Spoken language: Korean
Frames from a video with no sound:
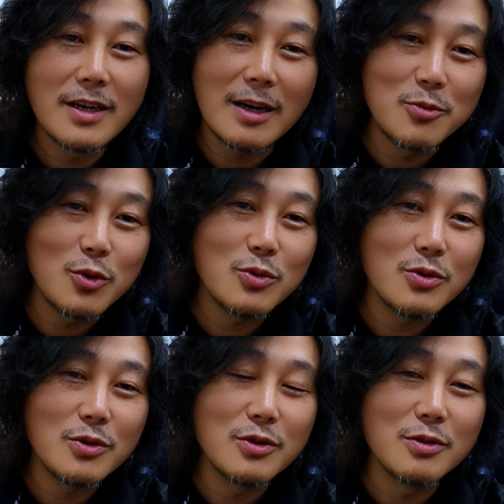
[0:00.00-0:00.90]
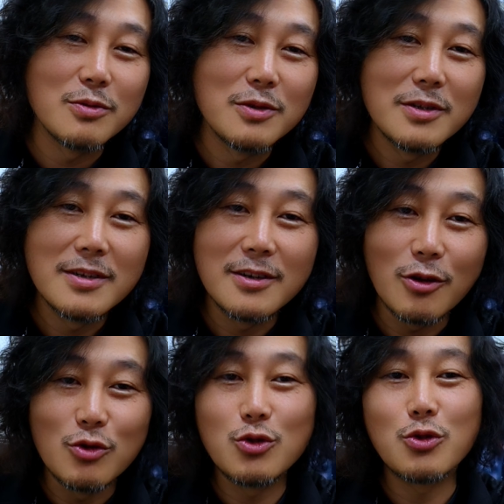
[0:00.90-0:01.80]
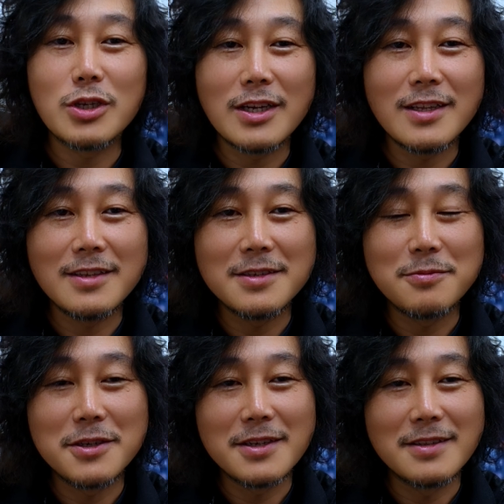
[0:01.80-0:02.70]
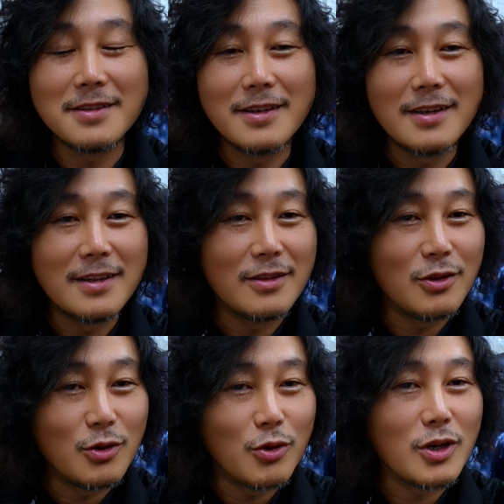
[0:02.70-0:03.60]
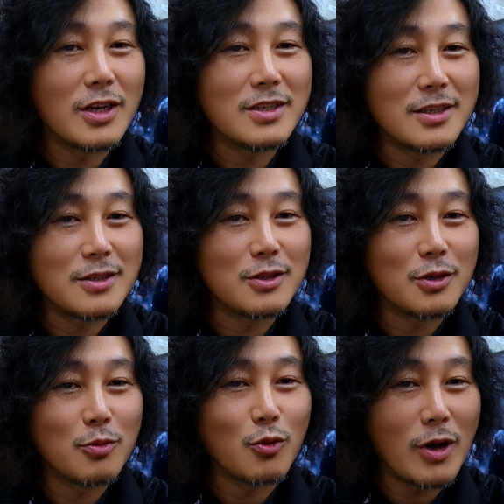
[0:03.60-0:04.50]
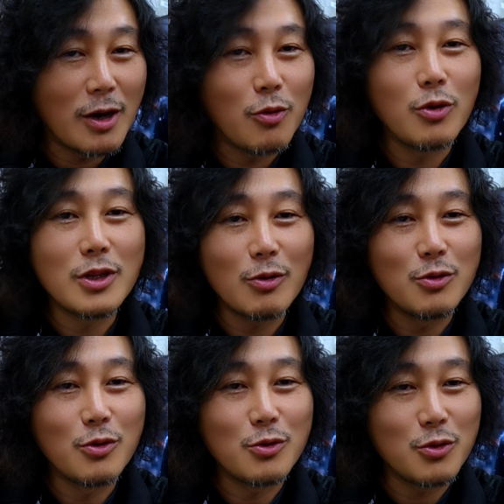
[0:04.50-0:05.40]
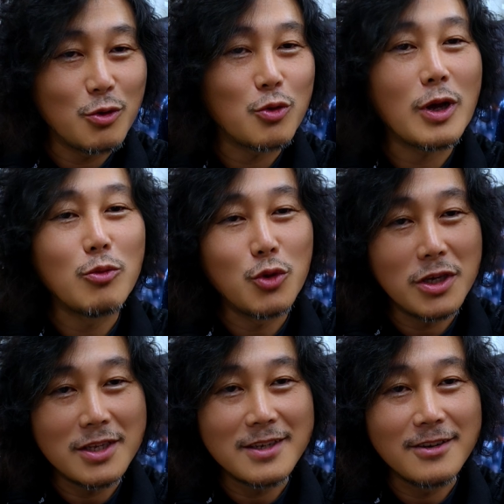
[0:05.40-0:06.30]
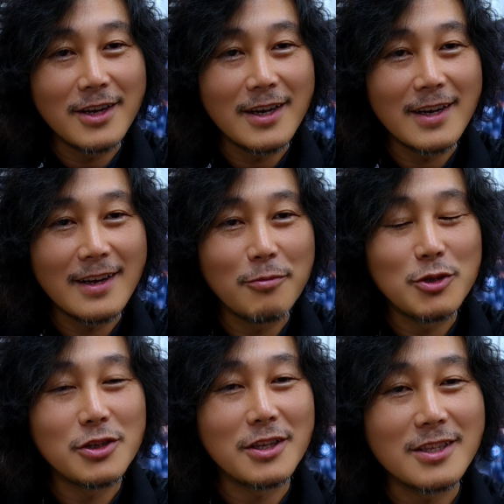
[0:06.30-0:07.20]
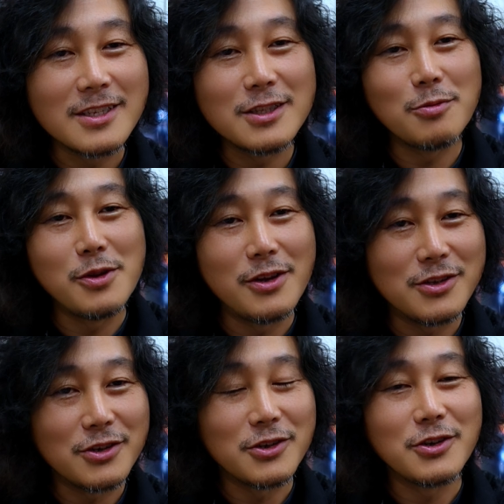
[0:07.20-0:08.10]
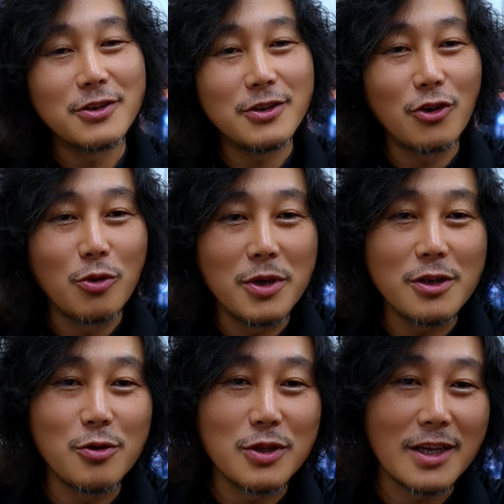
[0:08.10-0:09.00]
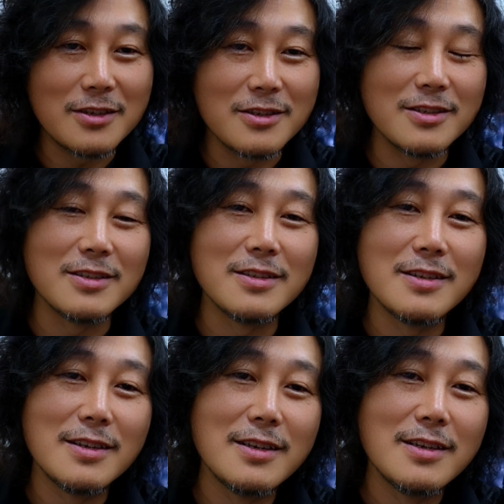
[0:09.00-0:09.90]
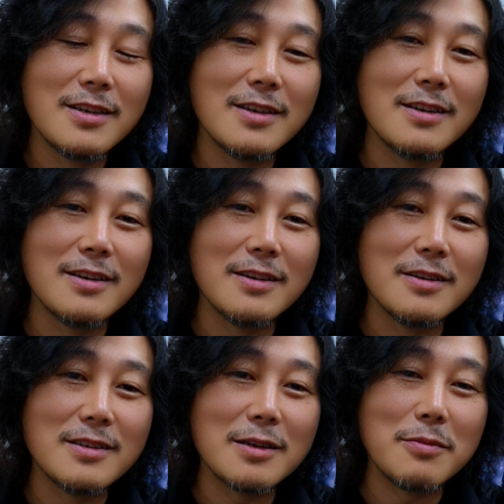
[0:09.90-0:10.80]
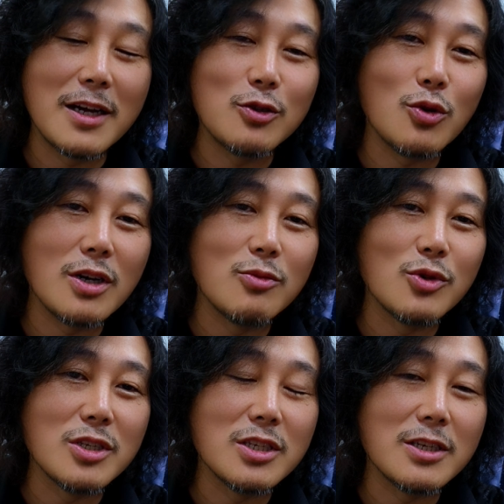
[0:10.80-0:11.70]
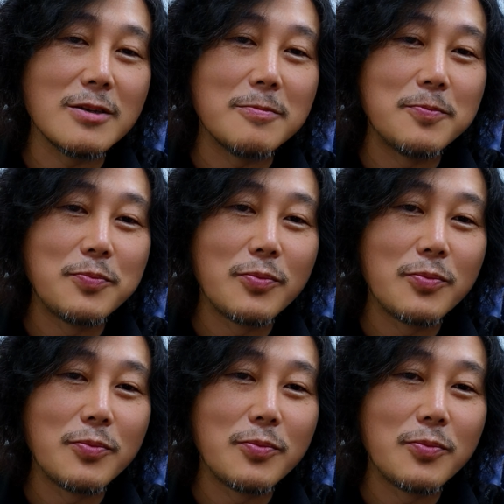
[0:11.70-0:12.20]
감독은 연출도 잘해야 되지만, 너가 직접 광고를 따오는 것도, 이것도 감독의 일인 거야. 하면서 이렇게 등 떠밀려서 영업의 길로 나서는. 어, 참, 말이 좋아 감독이지,